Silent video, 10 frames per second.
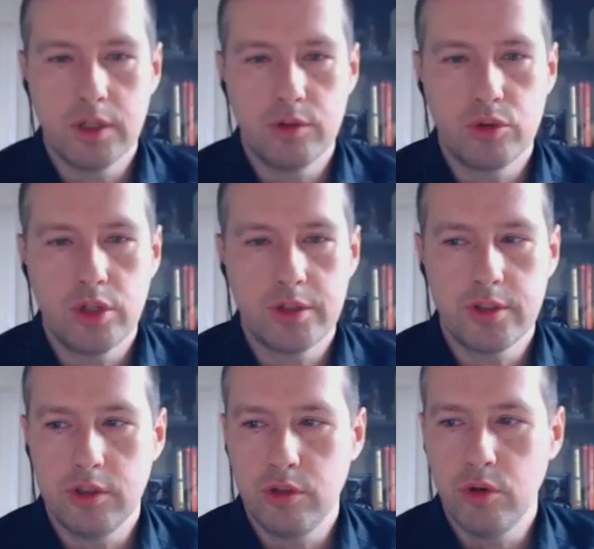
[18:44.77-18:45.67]
в
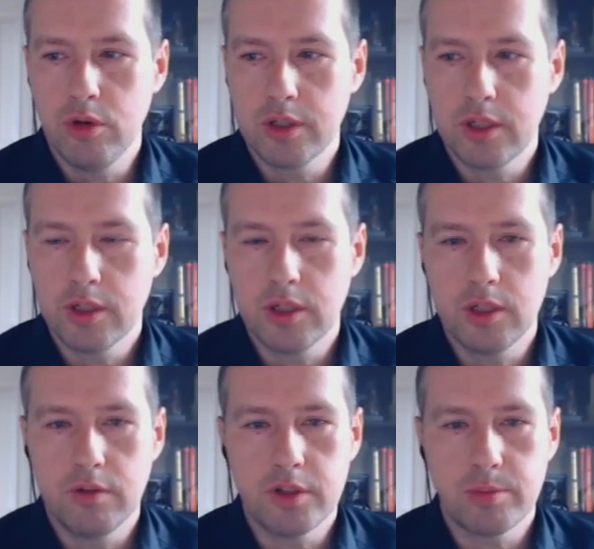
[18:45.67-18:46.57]
Нью-Джерси и
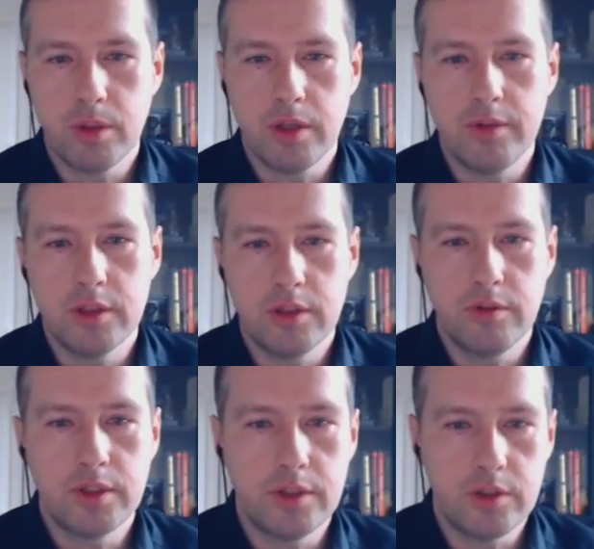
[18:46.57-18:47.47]
Нью-Йорке 2500-2600,
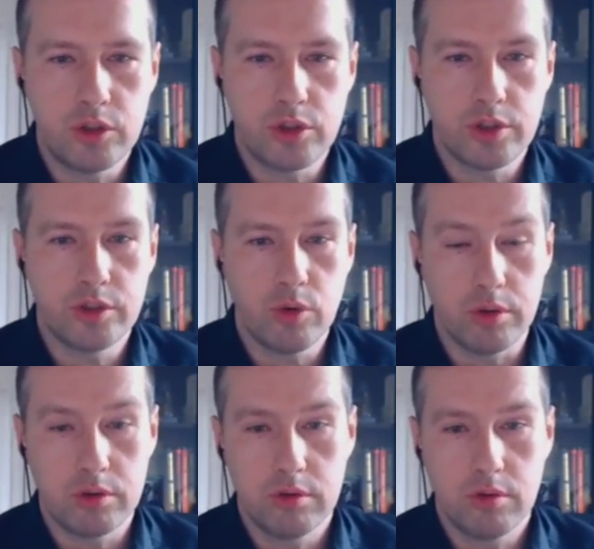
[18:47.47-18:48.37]

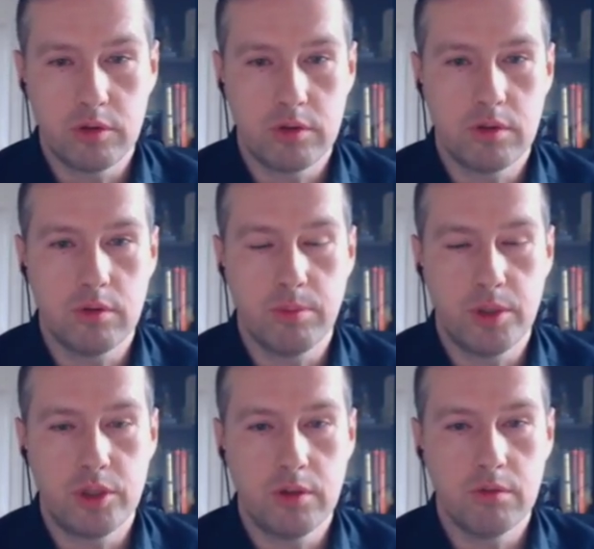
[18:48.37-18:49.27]
то есть
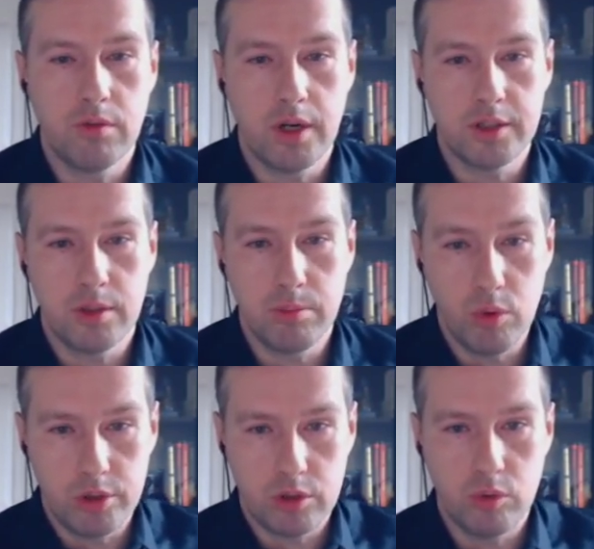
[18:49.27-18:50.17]
почти в два раза
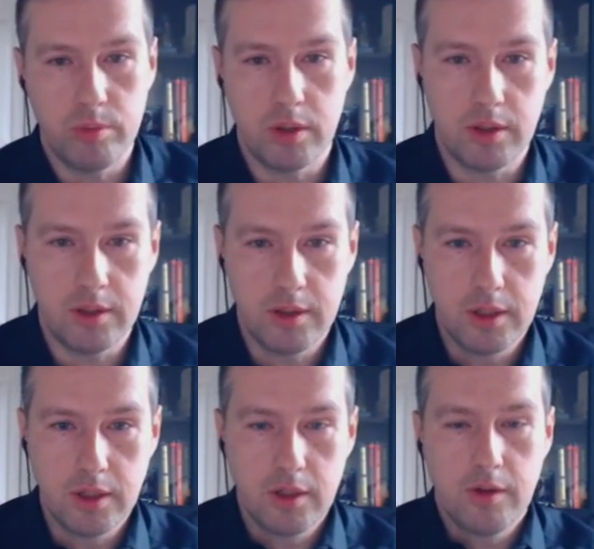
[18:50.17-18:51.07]
больше умерло.
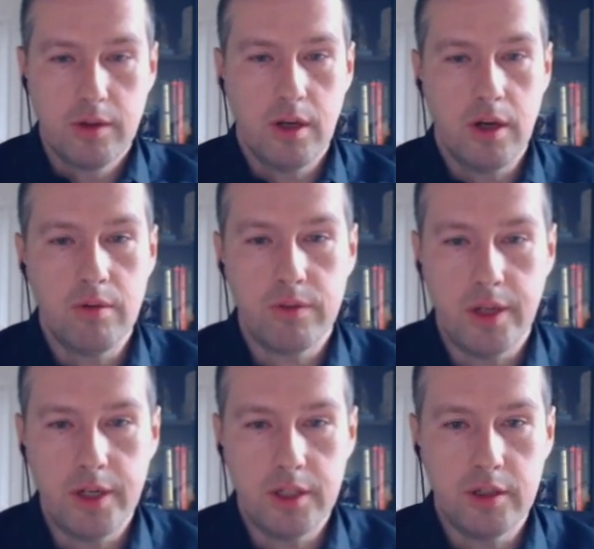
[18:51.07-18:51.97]
А во
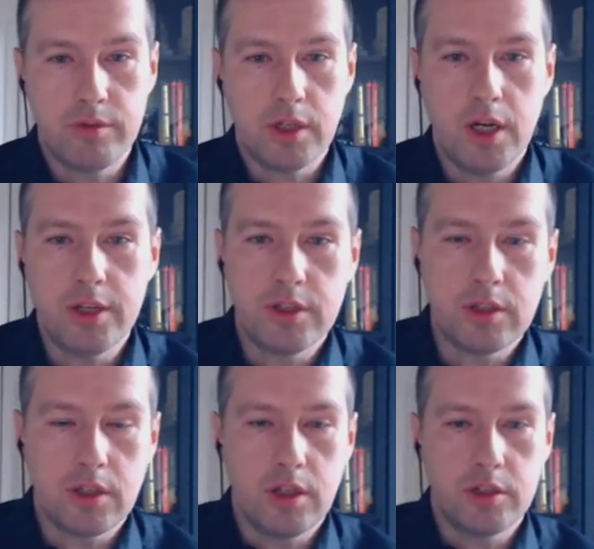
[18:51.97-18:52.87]
Флориде и
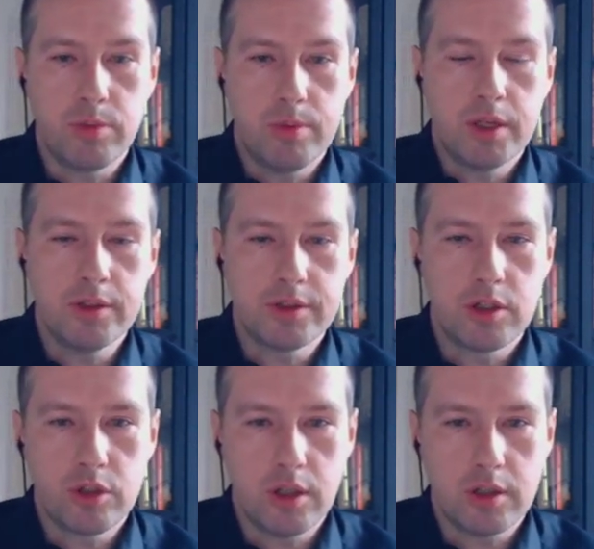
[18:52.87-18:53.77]
Техасе, это
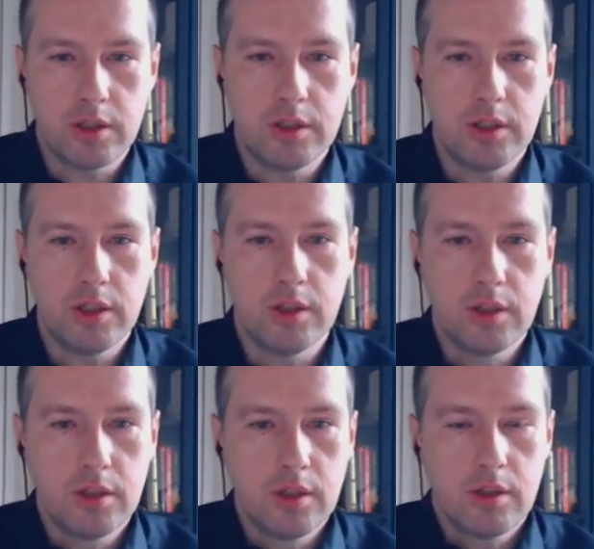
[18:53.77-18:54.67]
республиканские штаты,
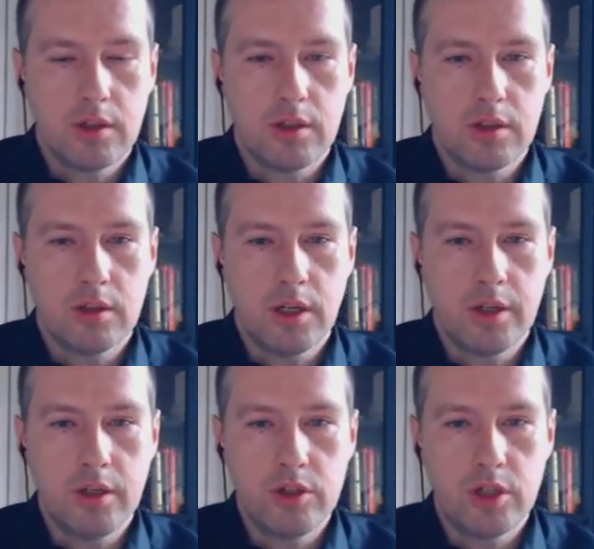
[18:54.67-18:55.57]
где э,
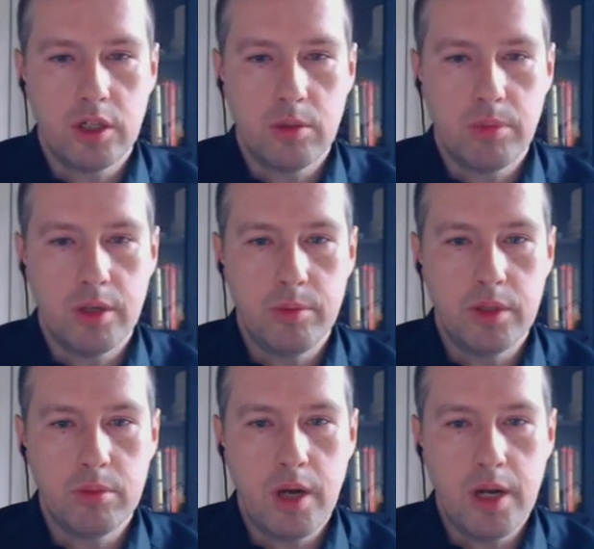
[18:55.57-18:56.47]
ограничения были
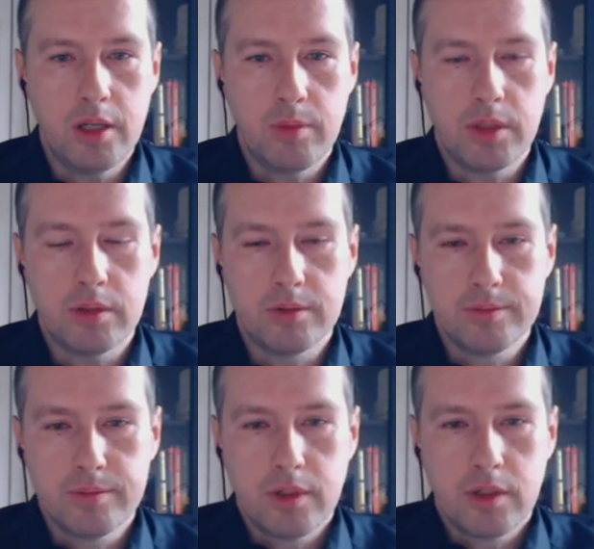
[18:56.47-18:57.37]
минимальными,